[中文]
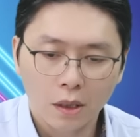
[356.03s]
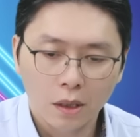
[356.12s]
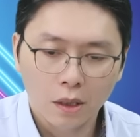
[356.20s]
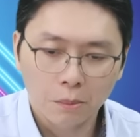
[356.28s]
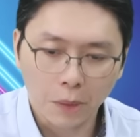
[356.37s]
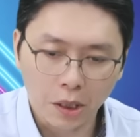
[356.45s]

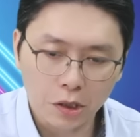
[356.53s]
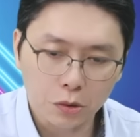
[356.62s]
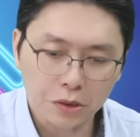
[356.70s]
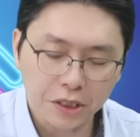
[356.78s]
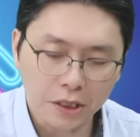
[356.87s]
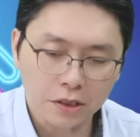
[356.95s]
毛利率
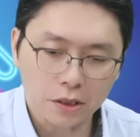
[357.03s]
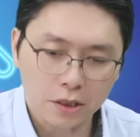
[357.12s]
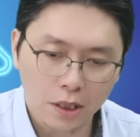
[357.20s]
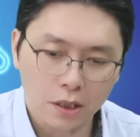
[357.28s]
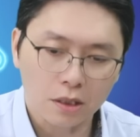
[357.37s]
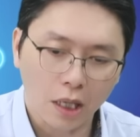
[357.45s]
甚至
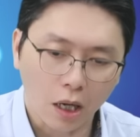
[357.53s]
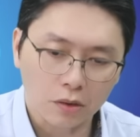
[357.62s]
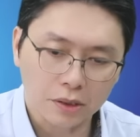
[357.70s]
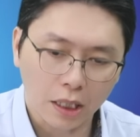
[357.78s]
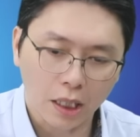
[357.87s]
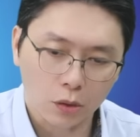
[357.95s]
更高，
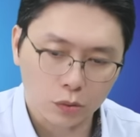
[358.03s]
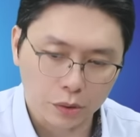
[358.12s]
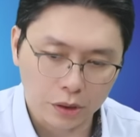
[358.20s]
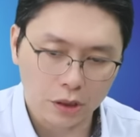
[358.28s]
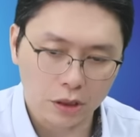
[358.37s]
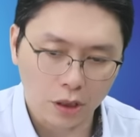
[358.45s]
上看五
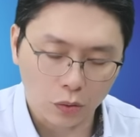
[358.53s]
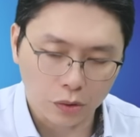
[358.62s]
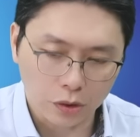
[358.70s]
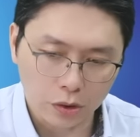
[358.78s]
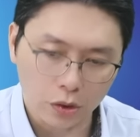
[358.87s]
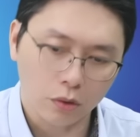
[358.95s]
十七到五
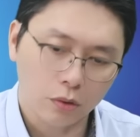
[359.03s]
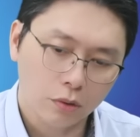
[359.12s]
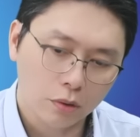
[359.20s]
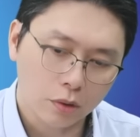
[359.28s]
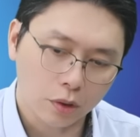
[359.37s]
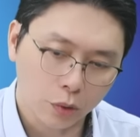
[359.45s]
十九
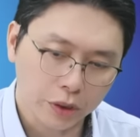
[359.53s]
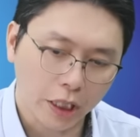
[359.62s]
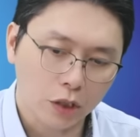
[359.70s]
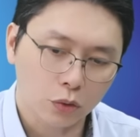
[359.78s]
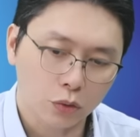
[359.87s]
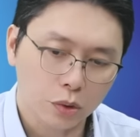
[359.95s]
哦，因为加
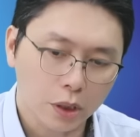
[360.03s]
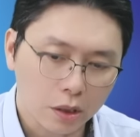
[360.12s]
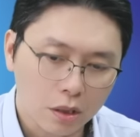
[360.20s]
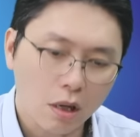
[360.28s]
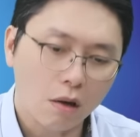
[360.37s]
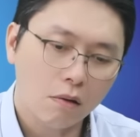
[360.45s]
动率更
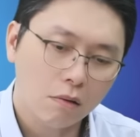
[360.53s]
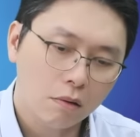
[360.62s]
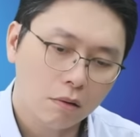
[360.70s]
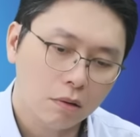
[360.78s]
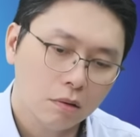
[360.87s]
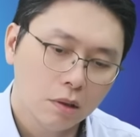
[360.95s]
高。
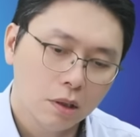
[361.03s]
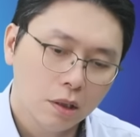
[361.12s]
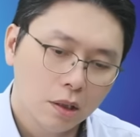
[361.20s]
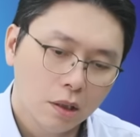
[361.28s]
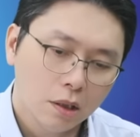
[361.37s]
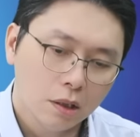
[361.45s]
嗯，
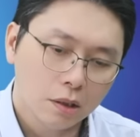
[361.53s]
然